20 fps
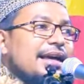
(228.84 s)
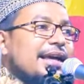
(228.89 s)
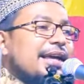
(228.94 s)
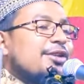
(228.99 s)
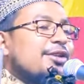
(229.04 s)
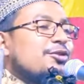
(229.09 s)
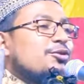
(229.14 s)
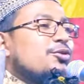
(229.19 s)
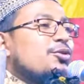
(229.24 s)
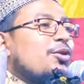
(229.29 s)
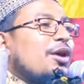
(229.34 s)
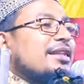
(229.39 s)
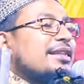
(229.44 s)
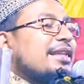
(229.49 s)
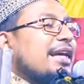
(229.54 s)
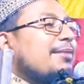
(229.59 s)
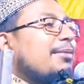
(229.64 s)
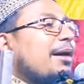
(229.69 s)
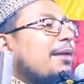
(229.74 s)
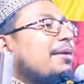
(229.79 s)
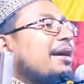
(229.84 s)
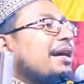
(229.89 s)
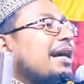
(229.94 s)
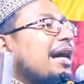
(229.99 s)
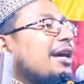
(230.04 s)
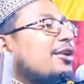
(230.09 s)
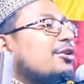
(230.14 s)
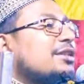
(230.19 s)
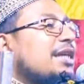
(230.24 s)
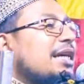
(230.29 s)
কিন্তু অন্যায়ভাবে
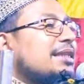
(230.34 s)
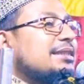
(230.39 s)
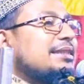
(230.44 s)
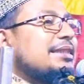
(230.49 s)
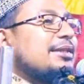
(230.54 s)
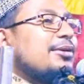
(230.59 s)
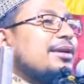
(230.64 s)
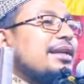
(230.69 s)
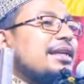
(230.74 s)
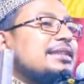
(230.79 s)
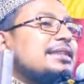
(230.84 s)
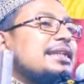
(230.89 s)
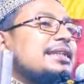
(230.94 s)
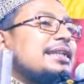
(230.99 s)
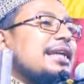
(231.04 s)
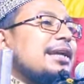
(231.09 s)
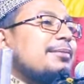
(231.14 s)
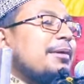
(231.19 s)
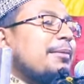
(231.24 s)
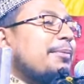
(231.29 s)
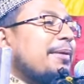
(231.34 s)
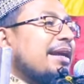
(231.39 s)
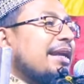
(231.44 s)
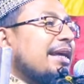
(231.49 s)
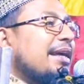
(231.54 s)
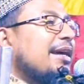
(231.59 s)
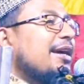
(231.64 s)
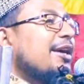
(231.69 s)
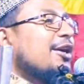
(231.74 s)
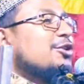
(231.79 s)
কারো শাস্তি হইলে সেটার
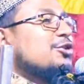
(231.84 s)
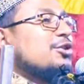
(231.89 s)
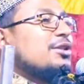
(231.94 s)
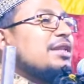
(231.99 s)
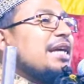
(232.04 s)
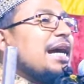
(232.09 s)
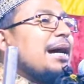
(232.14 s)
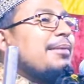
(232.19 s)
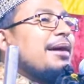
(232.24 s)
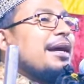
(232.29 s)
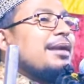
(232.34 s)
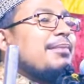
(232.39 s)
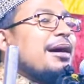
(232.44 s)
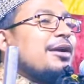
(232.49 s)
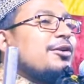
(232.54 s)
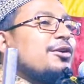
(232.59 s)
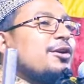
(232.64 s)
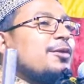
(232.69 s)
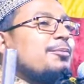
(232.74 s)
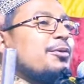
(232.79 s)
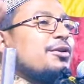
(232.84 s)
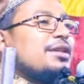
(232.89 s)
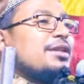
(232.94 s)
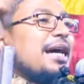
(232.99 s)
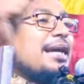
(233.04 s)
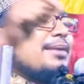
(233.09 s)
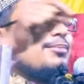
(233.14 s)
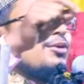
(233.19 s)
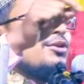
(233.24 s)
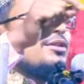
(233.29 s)
ব্যাপারে যদি আমার মাননীয়
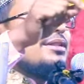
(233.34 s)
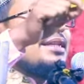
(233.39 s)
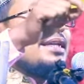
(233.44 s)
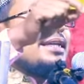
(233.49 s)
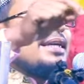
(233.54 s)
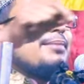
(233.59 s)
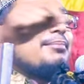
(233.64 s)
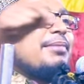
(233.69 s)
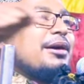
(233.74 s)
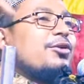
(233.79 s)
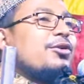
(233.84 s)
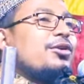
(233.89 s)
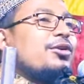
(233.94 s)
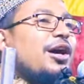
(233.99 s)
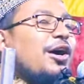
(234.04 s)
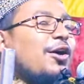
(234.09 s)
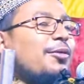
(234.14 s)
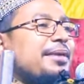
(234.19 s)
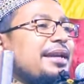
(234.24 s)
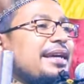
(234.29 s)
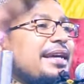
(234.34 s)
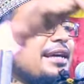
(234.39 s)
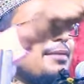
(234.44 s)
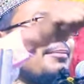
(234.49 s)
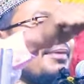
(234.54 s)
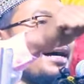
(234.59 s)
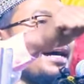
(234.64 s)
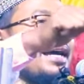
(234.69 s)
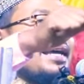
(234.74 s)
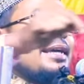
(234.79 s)
প্রধানমন্ত্রী কিংবা কোনো আওয়ামী লীগের
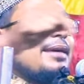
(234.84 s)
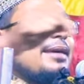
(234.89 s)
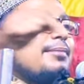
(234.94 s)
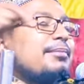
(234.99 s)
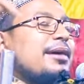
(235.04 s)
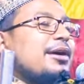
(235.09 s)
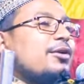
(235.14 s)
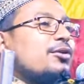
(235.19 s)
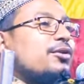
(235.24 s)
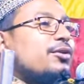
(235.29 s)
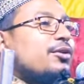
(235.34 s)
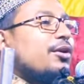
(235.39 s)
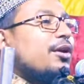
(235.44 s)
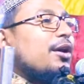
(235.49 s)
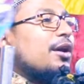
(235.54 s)
ভাই কিংবা কোনো